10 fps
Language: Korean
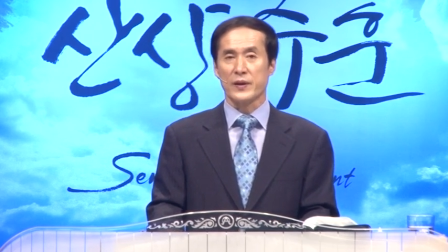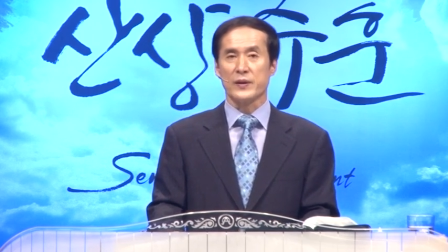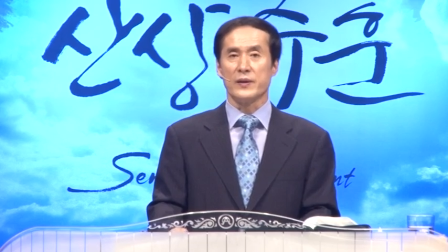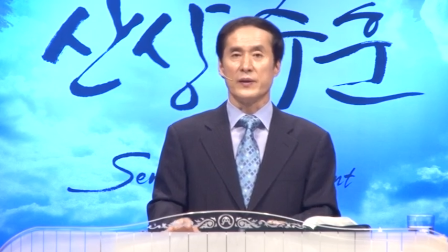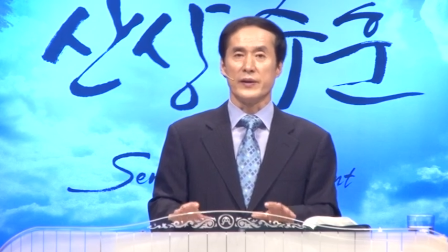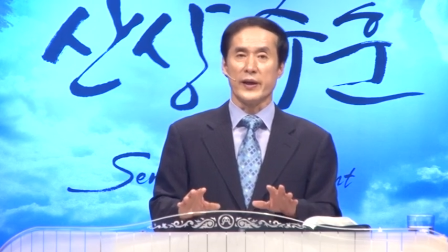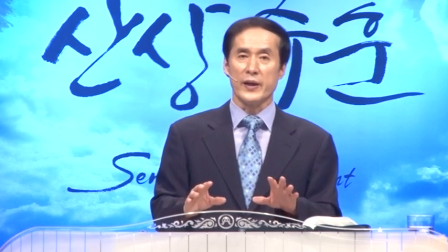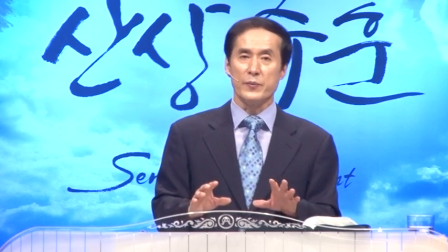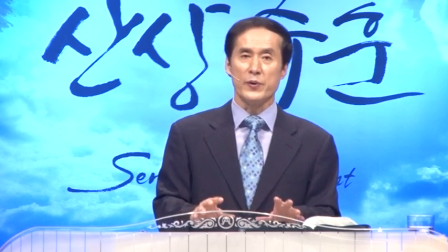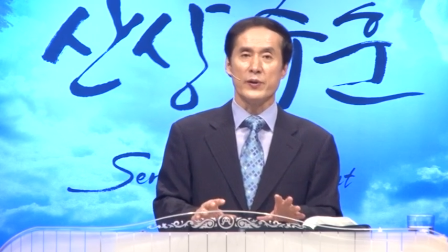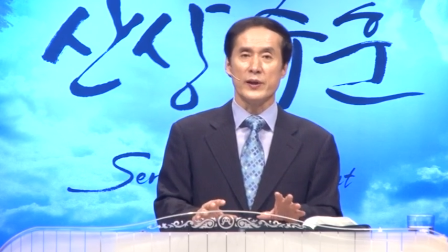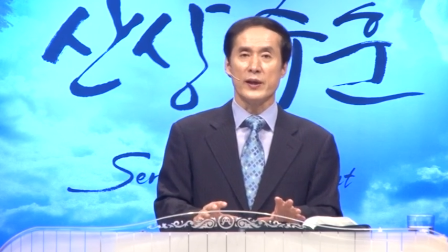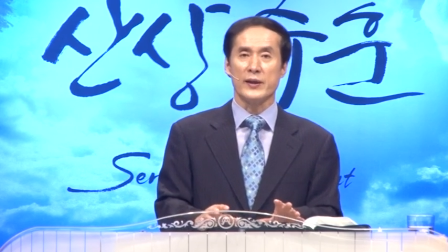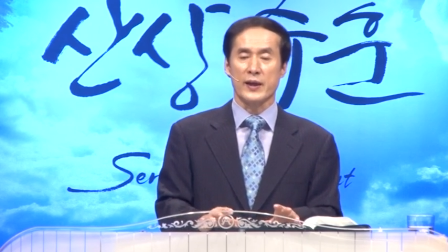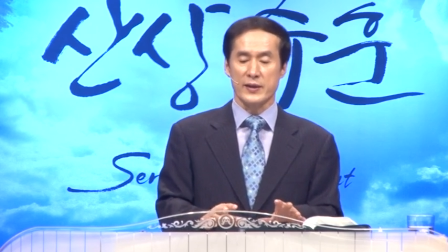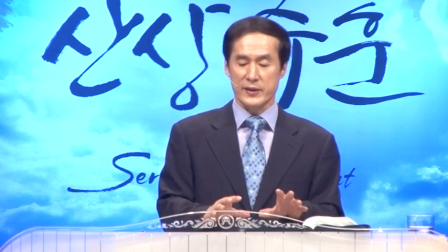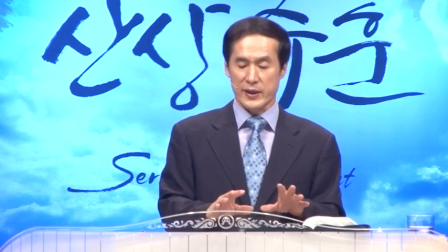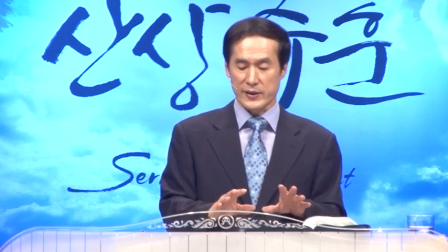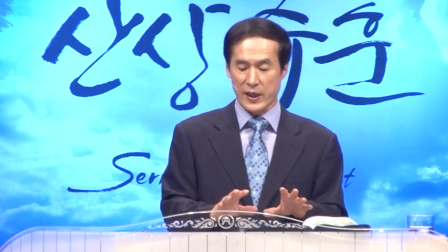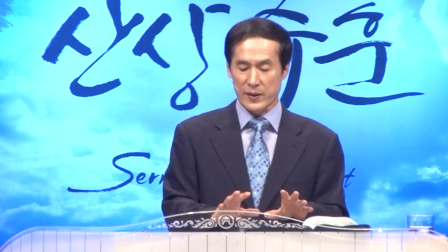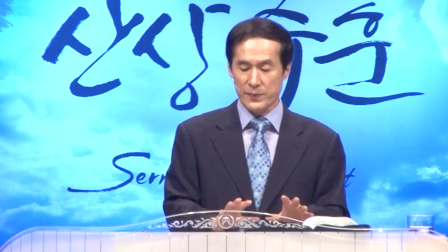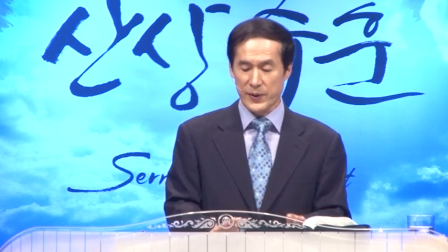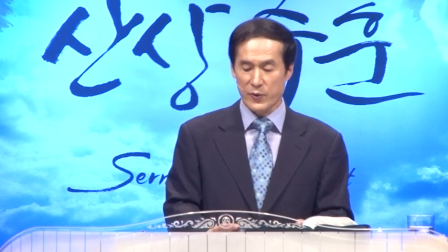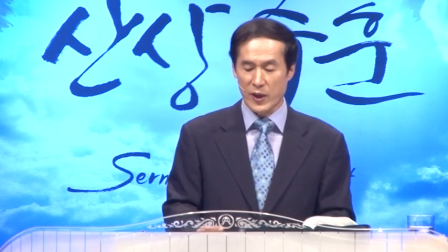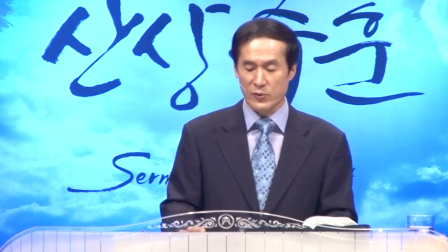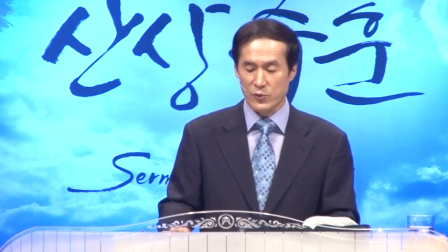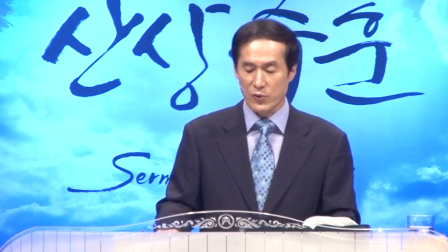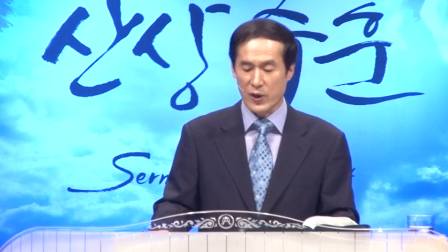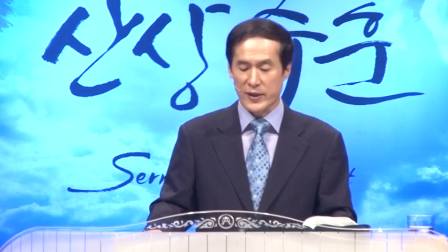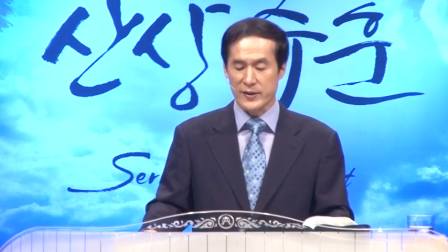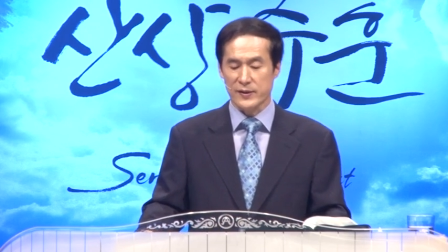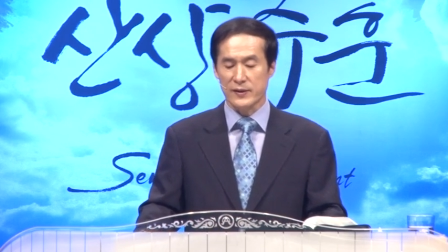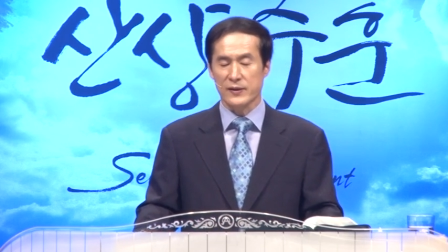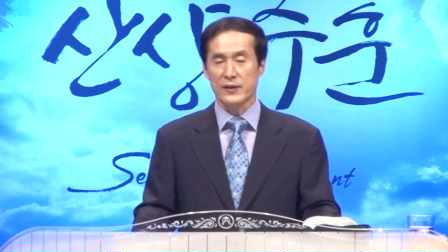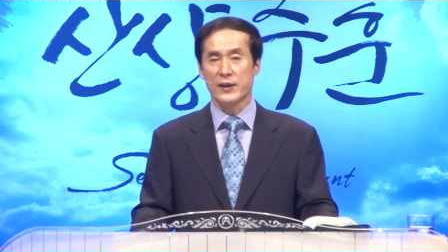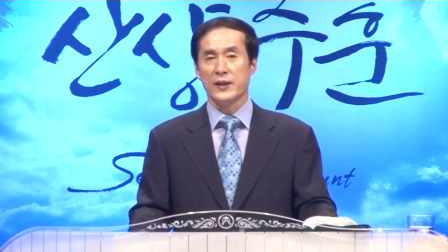그 예물을 일단 재단 앞에 놔두고 가서